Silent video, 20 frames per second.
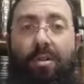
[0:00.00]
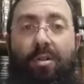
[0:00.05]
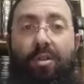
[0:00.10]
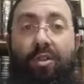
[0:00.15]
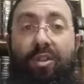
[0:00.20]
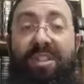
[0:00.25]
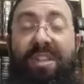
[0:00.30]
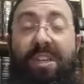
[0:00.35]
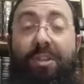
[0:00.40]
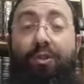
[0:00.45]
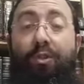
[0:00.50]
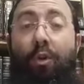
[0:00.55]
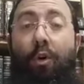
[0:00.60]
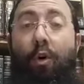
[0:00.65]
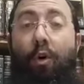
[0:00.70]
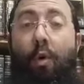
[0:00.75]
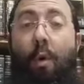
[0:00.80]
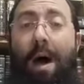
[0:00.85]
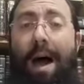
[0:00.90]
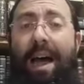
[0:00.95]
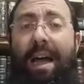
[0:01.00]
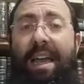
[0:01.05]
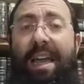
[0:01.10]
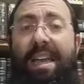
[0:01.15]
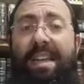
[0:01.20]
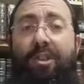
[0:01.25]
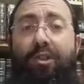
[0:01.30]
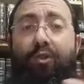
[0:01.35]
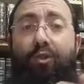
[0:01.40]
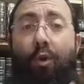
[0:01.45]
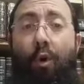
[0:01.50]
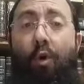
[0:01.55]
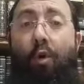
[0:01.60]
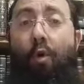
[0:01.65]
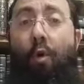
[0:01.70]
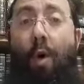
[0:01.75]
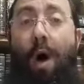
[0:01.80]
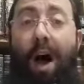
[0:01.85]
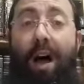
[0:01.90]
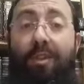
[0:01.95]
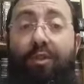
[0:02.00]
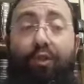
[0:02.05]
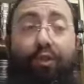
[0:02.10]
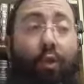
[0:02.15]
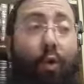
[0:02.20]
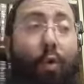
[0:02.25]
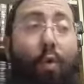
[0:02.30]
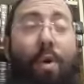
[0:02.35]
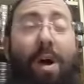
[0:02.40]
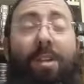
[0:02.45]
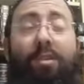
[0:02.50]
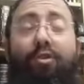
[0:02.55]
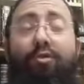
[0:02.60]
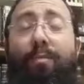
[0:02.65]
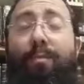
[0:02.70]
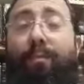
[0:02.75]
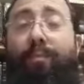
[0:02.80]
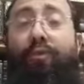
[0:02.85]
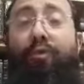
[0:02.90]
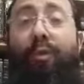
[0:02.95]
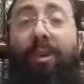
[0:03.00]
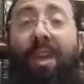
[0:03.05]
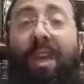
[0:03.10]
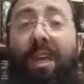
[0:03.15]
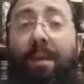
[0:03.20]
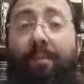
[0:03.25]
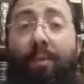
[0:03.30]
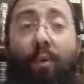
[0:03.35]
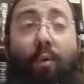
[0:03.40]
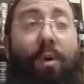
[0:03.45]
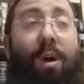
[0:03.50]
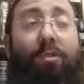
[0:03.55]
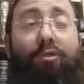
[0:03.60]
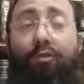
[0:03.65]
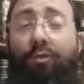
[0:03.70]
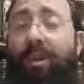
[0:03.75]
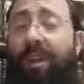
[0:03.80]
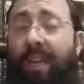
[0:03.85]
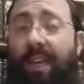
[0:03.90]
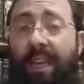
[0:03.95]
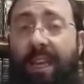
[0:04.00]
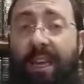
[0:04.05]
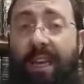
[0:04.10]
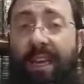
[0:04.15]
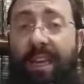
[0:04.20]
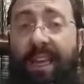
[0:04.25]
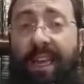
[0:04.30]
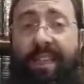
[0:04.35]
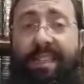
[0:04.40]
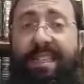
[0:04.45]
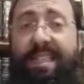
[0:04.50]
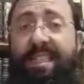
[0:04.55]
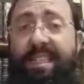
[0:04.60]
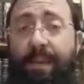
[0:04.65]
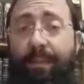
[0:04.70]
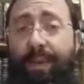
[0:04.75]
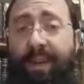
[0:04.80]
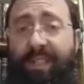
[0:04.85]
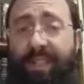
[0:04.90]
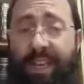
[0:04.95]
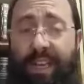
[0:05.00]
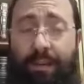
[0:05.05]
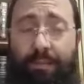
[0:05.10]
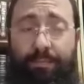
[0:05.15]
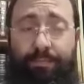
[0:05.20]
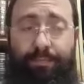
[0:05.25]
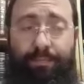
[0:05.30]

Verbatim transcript: C'est sur quoi et sur quoi Sur quoi tu, tu cries Pourquoi tu cries Qu'est-ce qui s'est passé